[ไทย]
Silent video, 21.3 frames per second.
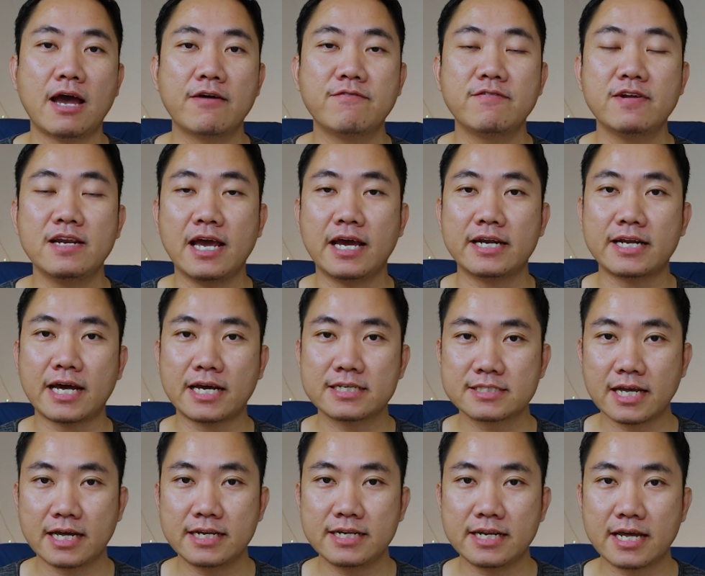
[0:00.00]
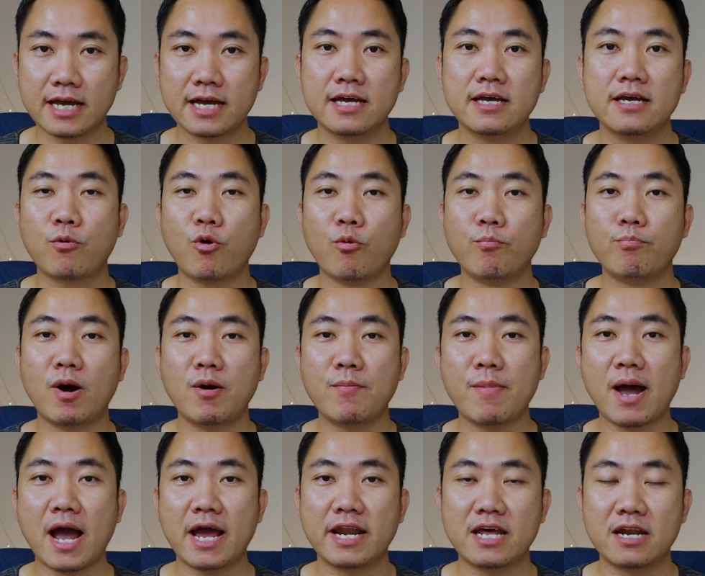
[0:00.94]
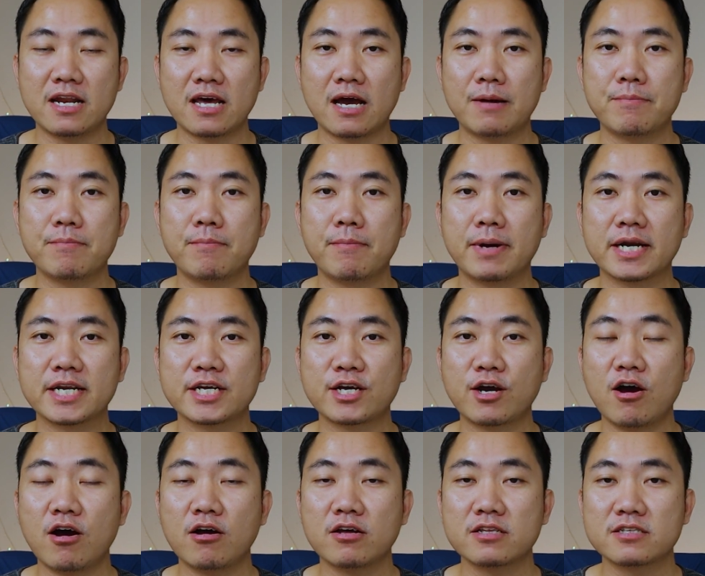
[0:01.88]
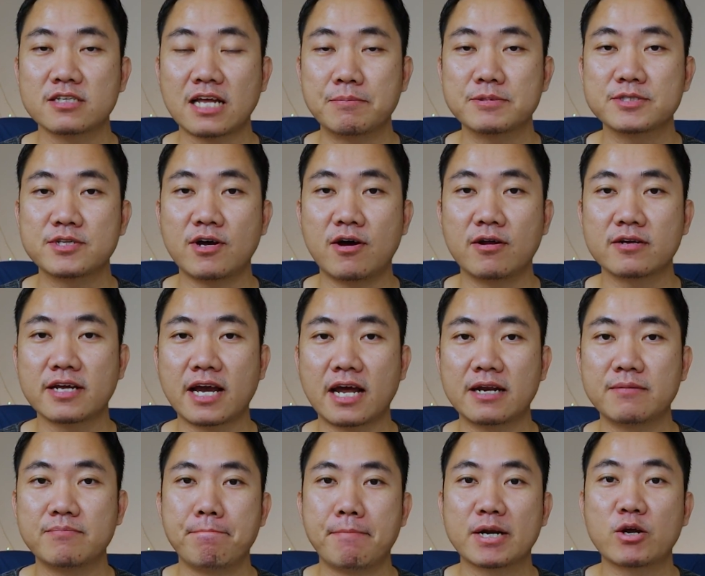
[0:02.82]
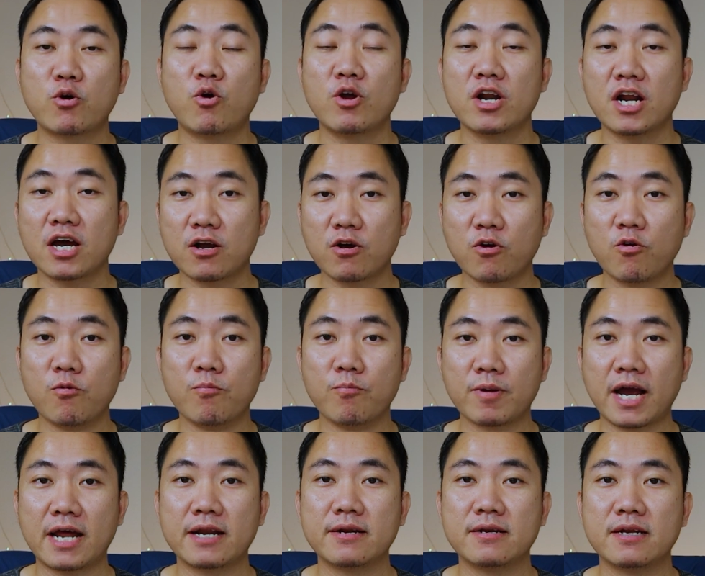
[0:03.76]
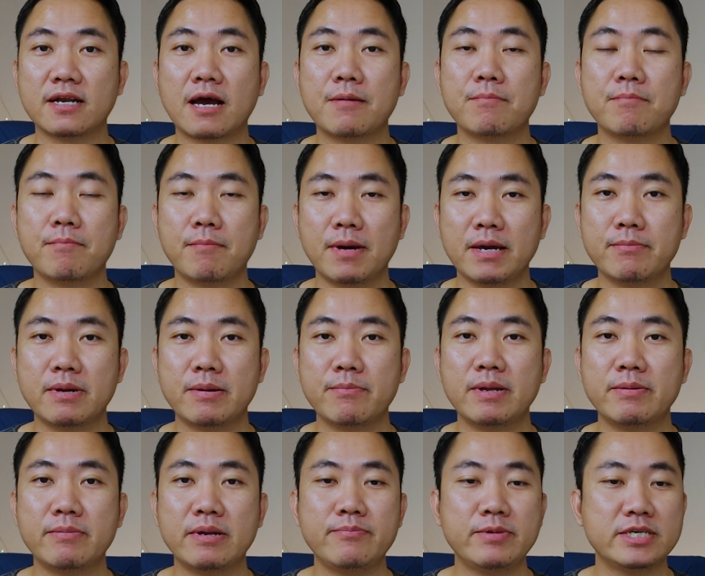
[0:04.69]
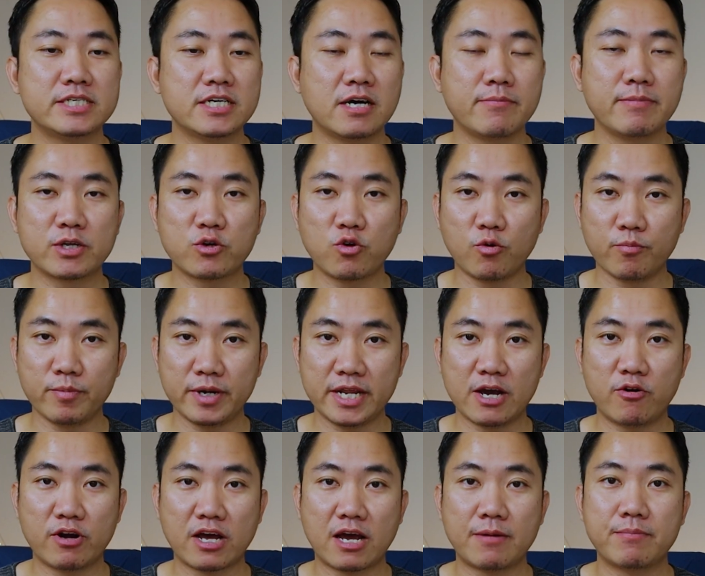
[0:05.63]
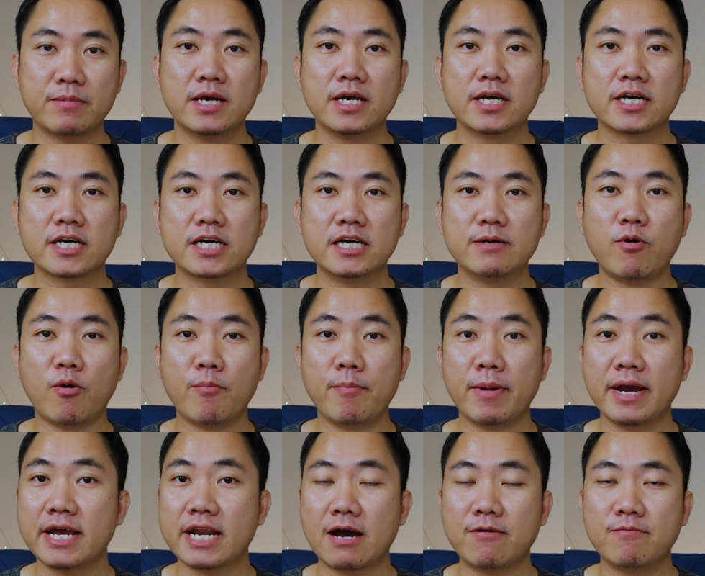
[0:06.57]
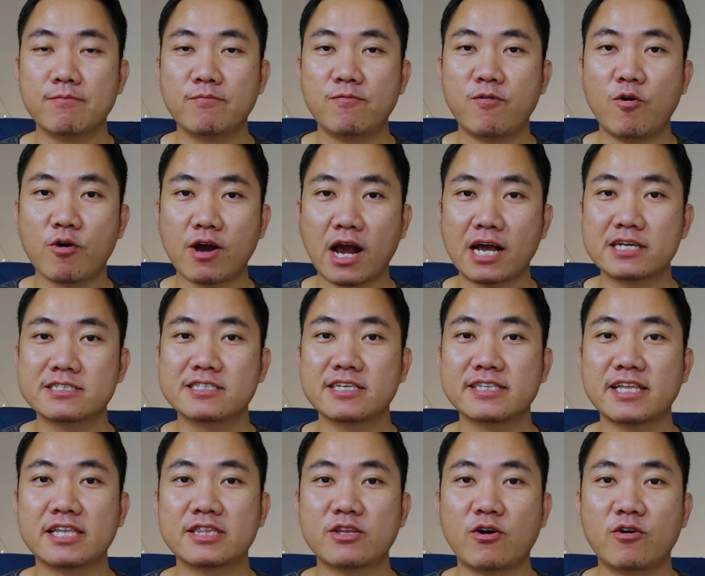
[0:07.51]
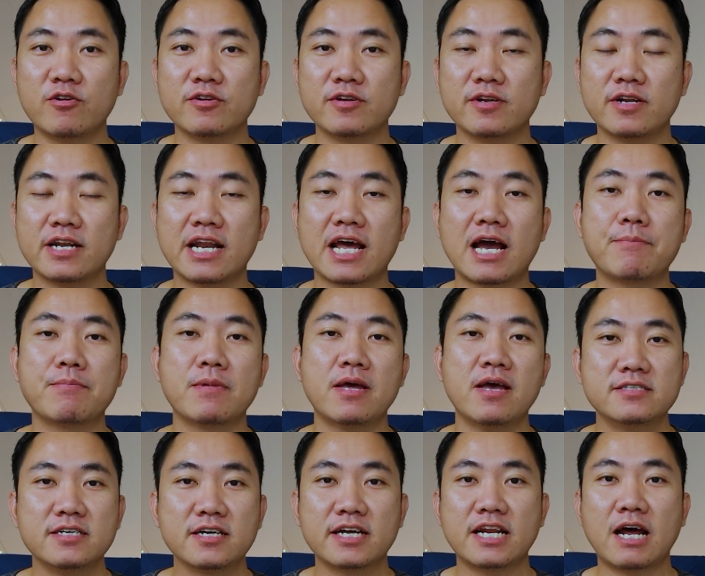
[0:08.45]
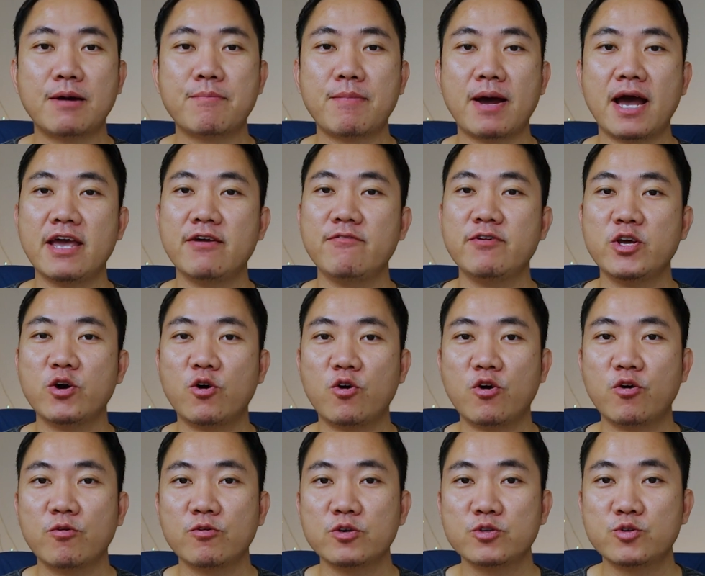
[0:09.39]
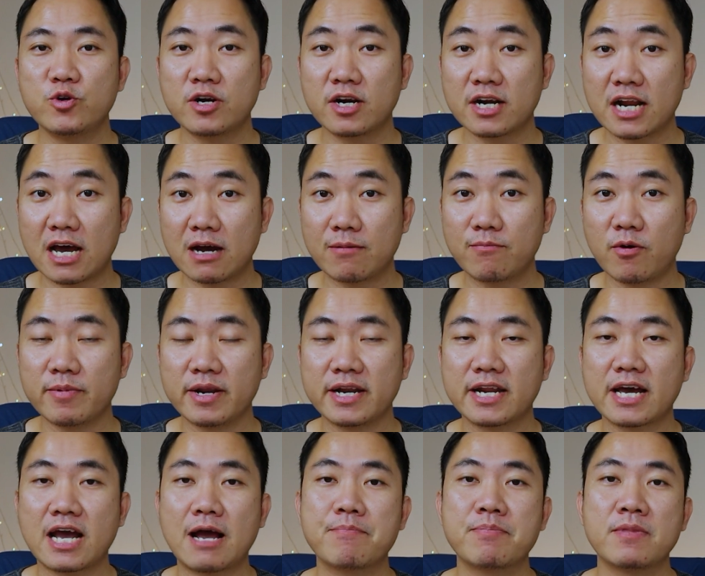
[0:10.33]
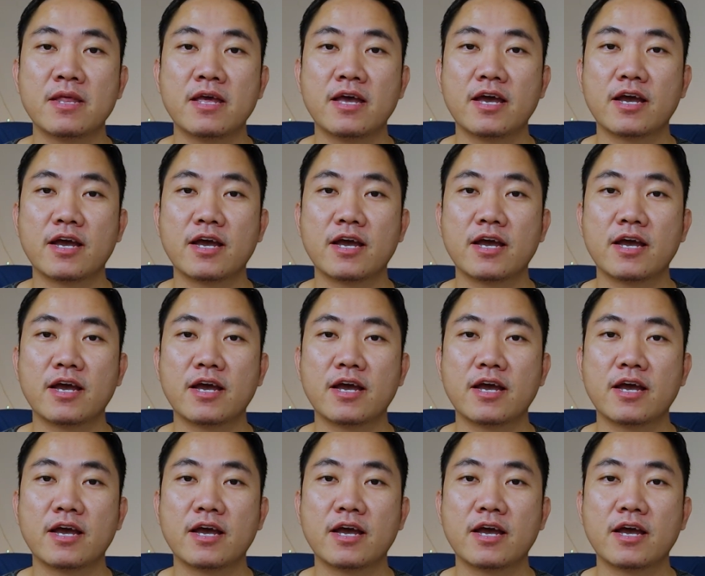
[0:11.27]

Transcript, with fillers: affiliate ascent เนี่ยกลุ่มเป้าหมายเนี่ยนะครับ มันก็ทับซ้อนกันมันคนละกลุ่มกันนะครับไม่มันไม่เชิงเป็นกลุ่มเดียวนะครับคือผมไม่ได้ทำโฟกัสตั้งแต่ต้นนะครับ ซึ่งก็ทำให้วิดีโอช่วงหลังผมเนี่ยนะครับ